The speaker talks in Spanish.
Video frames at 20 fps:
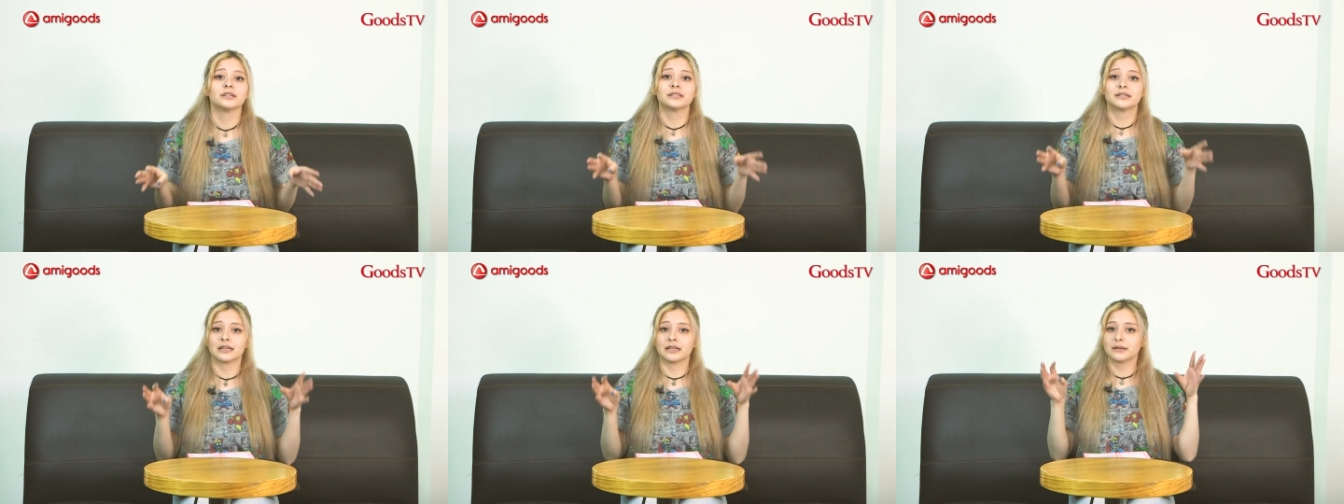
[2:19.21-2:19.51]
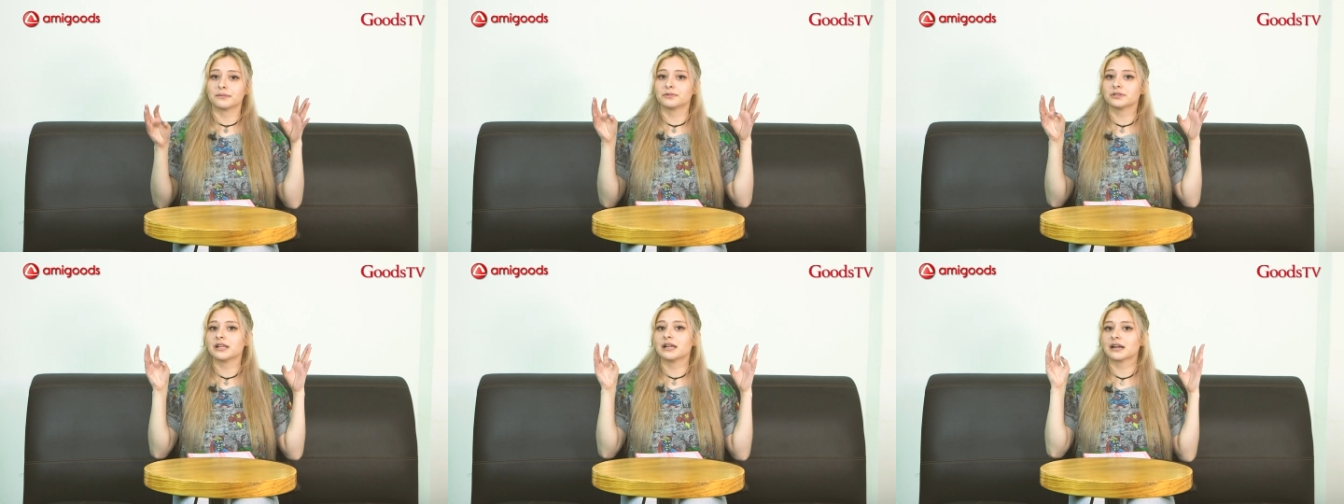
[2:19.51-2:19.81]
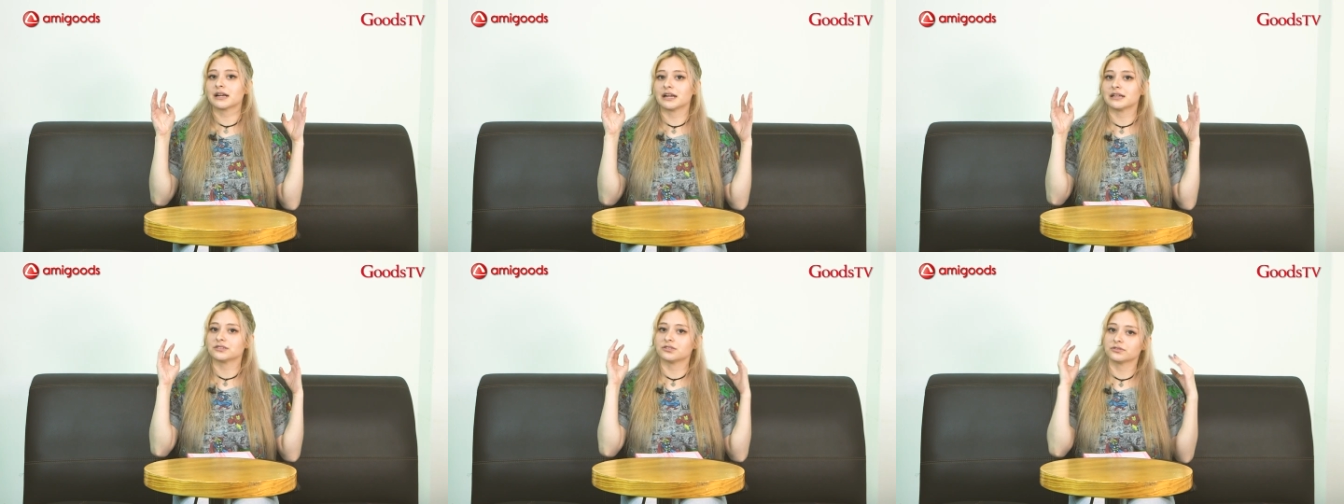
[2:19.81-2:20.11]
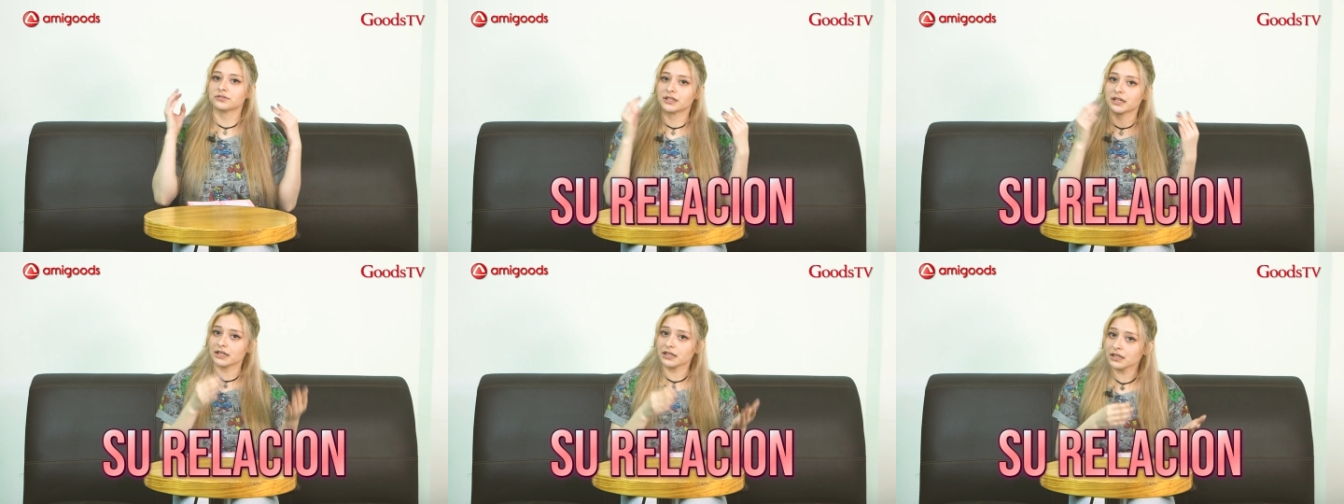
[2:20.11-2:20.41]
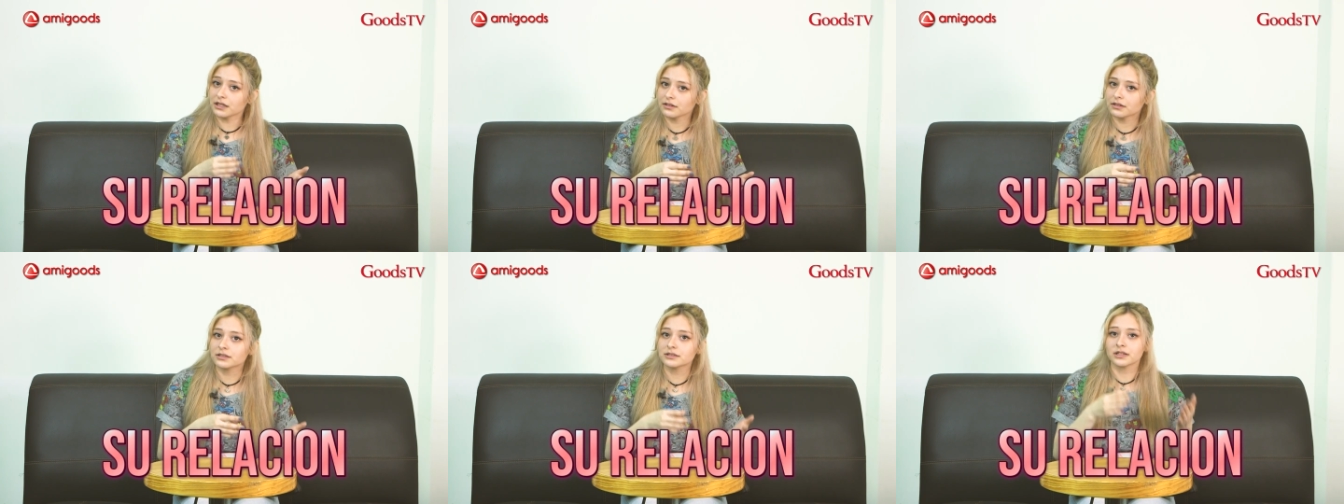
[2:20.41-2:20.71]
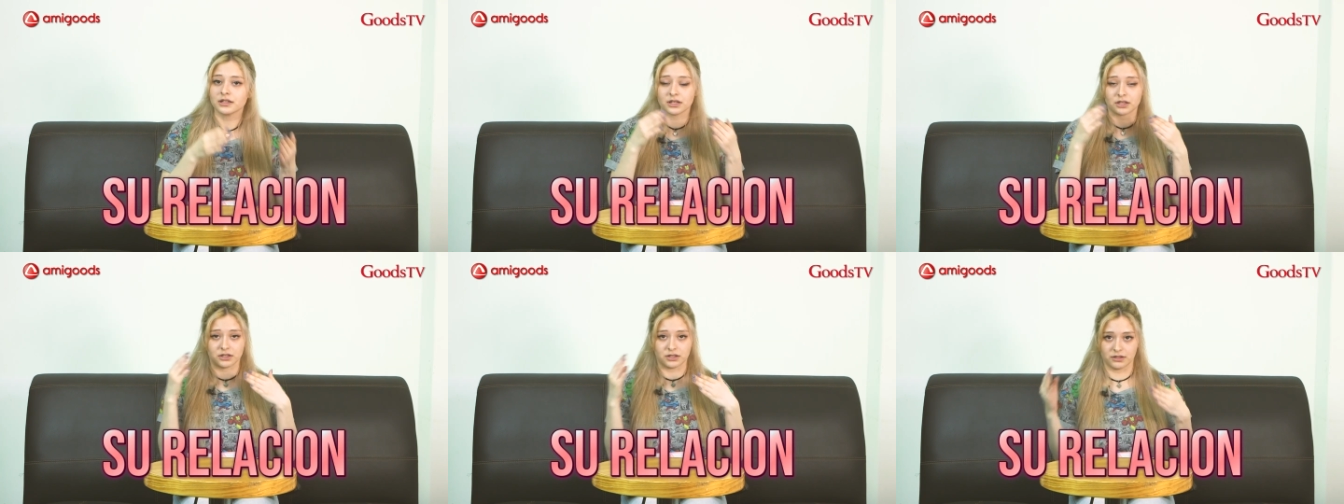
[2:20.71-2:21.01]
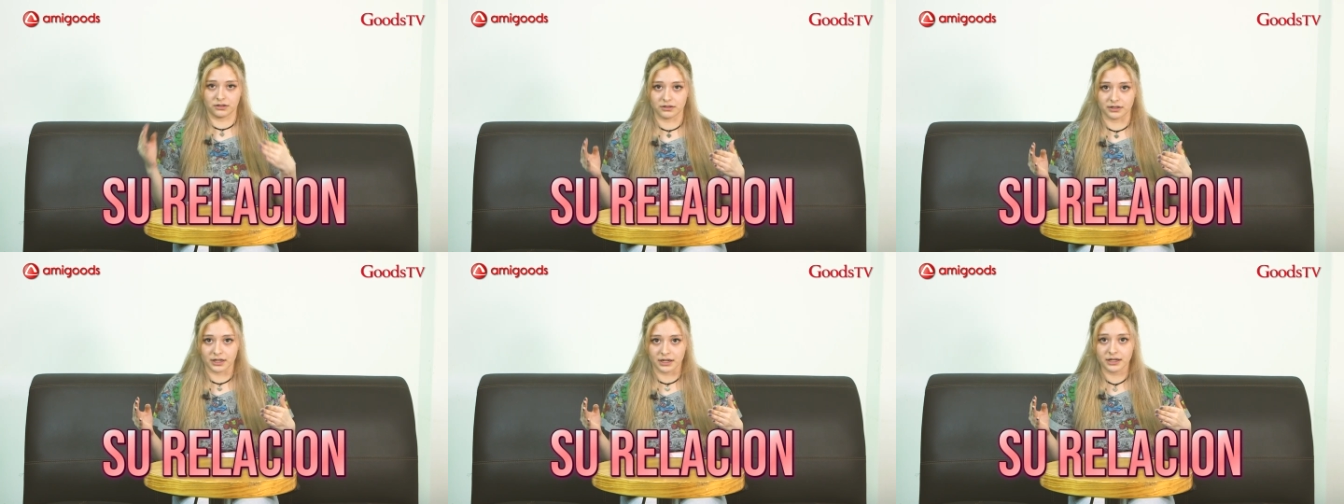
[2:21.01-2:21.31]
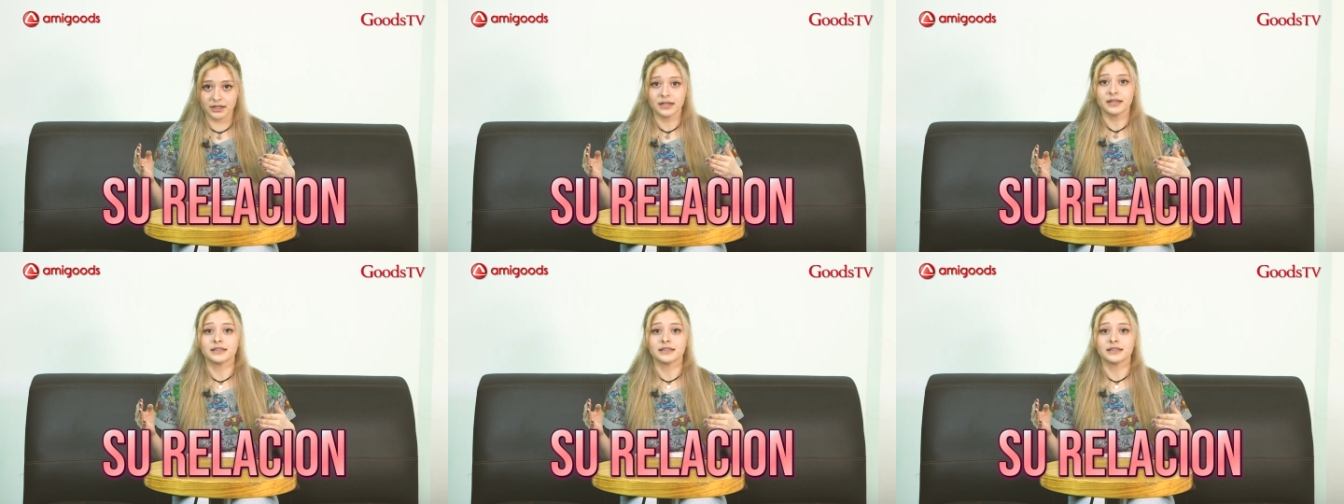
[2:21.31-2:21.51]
Eh, tenemos la relación de Idon y Giona,